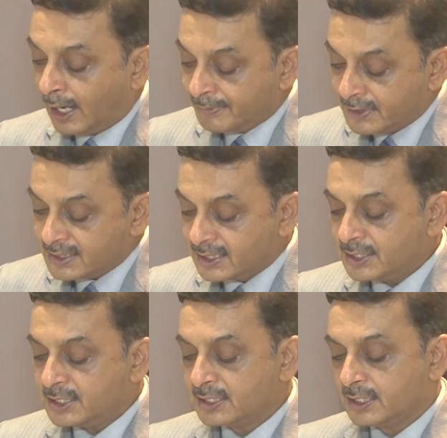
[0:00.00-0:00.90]
अब तीसरी
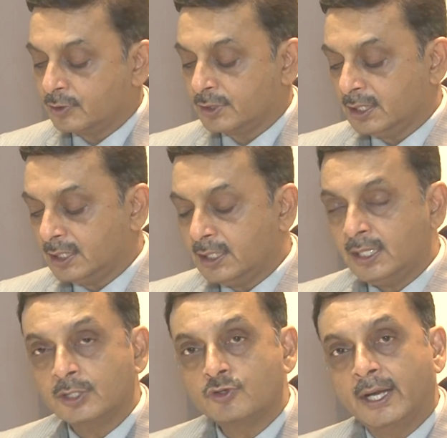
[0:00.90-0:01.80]
चीज़ ये होती कि
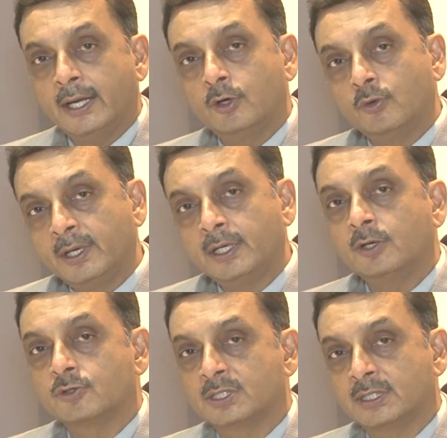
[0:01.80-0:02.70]
ये जो
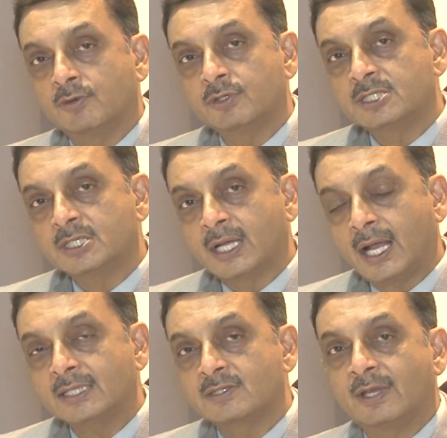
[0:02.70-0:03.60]
एंडोमेट्रियोसिस है वो
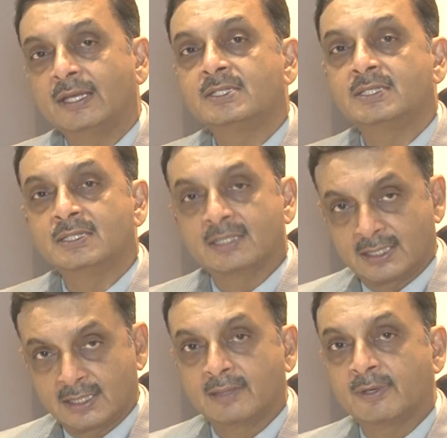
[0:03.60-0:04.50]
चिकास वाली चीज़ है
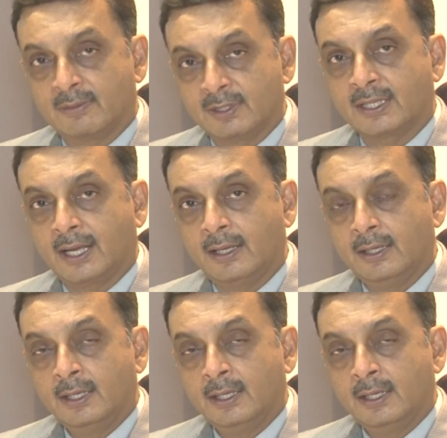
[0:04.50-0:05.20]
जैसा मैंने बताया